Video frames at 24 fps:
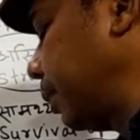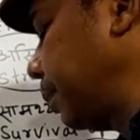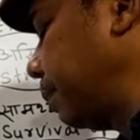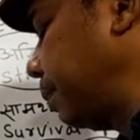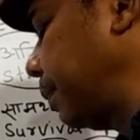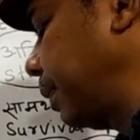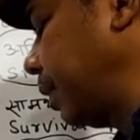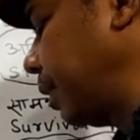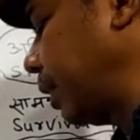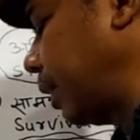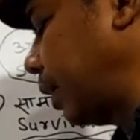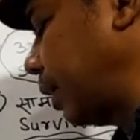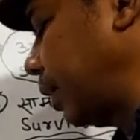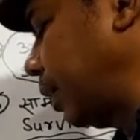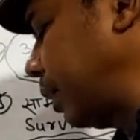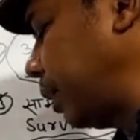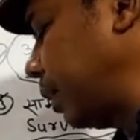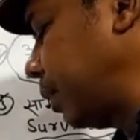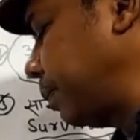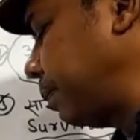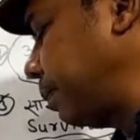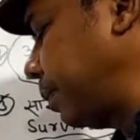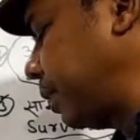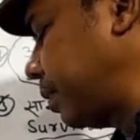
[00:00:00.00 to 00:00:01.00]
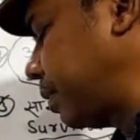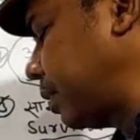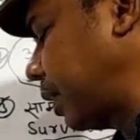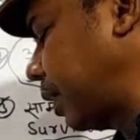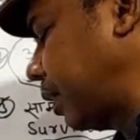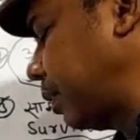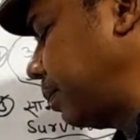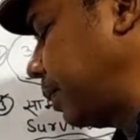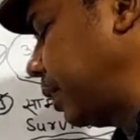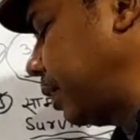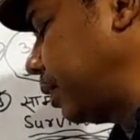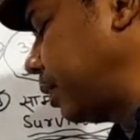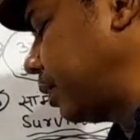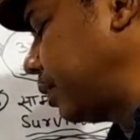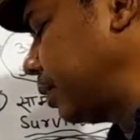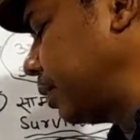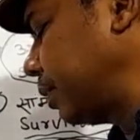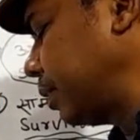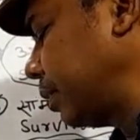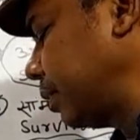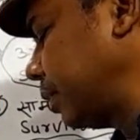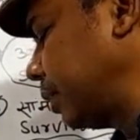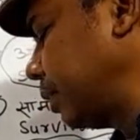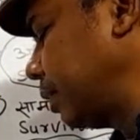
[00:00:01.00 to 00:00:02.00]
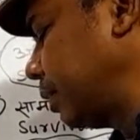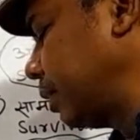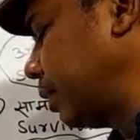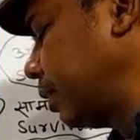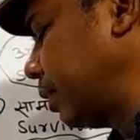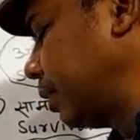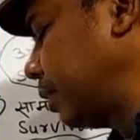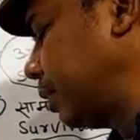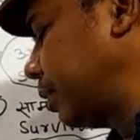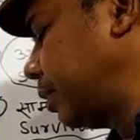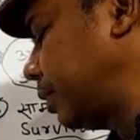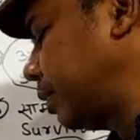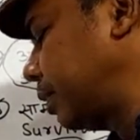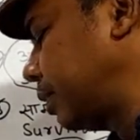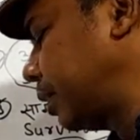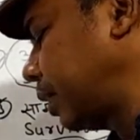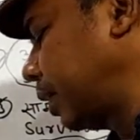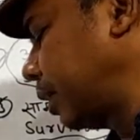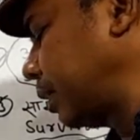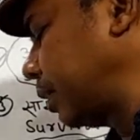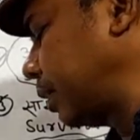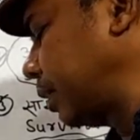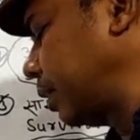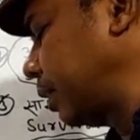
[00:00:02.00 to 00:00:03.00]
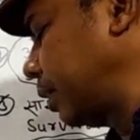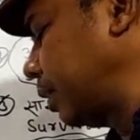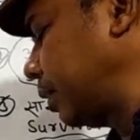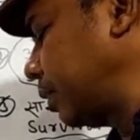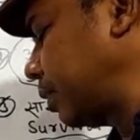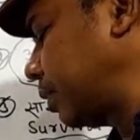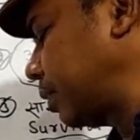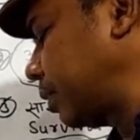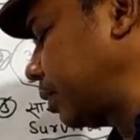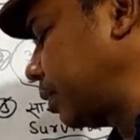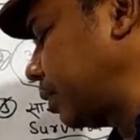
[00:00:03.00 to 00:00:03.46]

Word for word: फिर अगले नब्बे साल में छत्तीस